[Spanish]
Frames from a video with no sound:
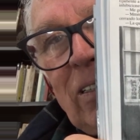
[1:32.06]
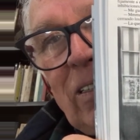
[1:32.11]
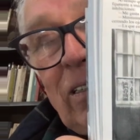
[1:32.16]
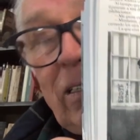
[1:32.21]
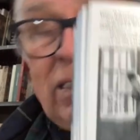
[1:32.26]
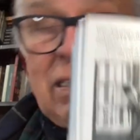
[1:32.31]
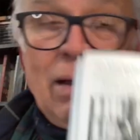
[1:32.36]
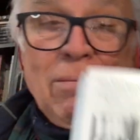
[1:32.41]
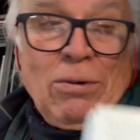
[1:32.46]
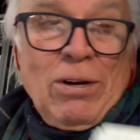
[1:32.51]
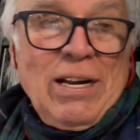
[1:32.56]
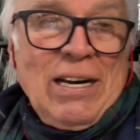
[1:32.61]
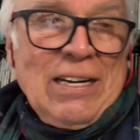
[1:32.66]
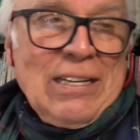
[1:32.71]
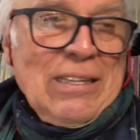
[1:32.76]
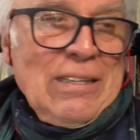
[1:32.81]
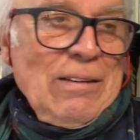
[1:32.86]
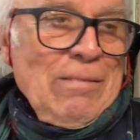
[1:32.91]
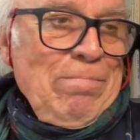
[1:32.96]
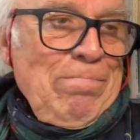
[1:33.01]
Está
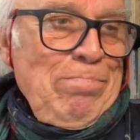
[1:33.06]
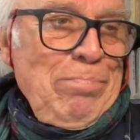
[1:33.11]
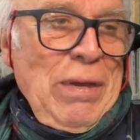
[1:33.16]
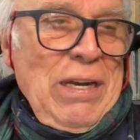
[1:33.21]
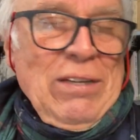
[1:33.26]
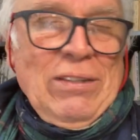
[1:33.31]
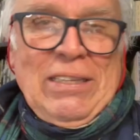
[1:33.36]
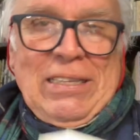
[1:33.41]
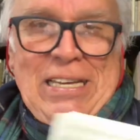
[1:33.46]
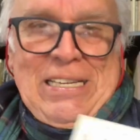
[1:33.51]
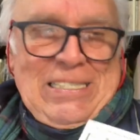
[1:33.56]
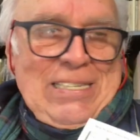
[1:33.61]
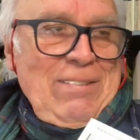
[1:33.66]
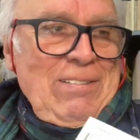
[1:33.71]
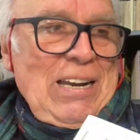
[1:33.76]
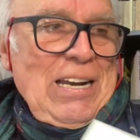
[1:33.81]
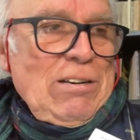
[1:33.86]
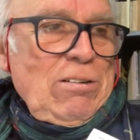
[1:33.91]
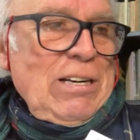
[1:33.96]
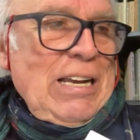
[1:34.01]
muerto, pero te llevo
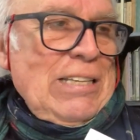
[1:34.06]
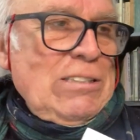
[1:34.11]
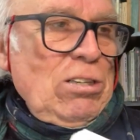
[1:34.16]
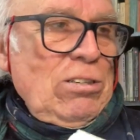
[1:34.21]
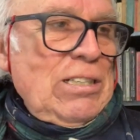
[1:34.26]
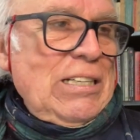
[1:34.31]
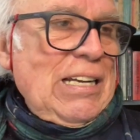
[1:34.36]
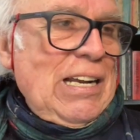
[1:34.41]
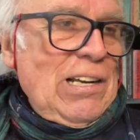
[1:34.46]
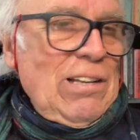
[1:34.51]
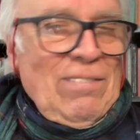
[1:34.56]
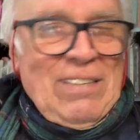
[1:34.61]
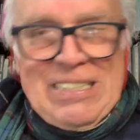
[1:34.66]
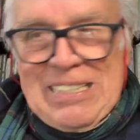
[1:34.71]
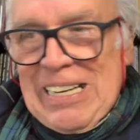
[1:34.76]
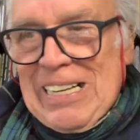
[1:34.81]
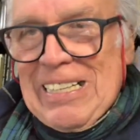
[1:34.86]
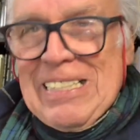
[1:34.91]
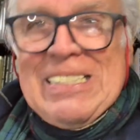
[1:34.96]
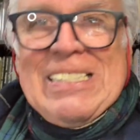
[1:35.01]
en el corazón, Ricardo
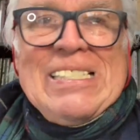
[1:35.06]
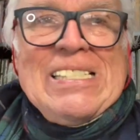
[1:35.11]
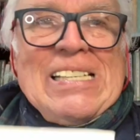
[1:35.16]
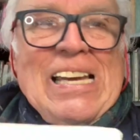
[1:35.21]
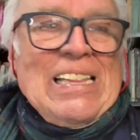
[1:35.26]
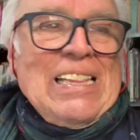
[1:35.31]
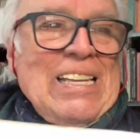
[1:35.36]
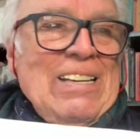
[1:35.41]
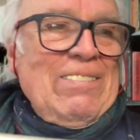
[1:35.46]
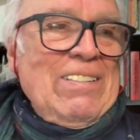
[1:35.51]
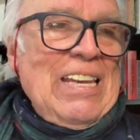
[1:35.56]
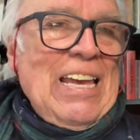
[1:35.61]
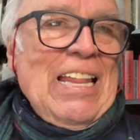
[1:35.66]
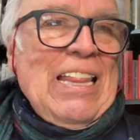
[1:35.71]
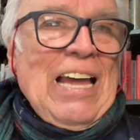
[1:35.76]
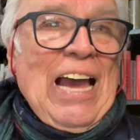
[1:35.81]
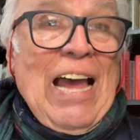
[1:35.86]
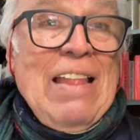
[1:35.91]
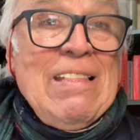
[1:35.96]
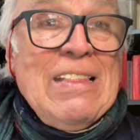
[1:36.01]
Becerra, y ya te voy
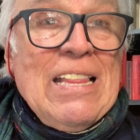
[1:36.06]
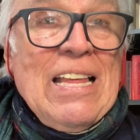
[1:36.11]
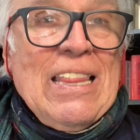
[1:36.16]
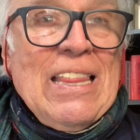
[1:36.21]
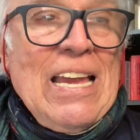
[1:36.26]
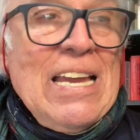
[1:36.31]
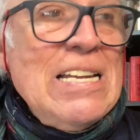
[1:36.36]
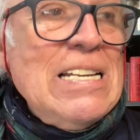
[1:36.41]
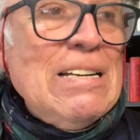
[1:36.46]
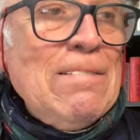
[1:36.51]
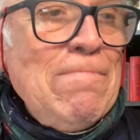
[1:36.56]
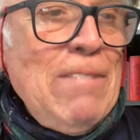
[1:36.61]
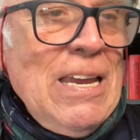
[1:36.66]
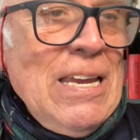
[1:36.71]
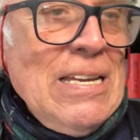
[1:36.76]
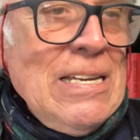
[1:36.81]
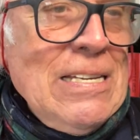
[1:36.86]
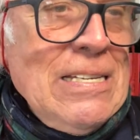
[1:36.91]
a, antes de irme,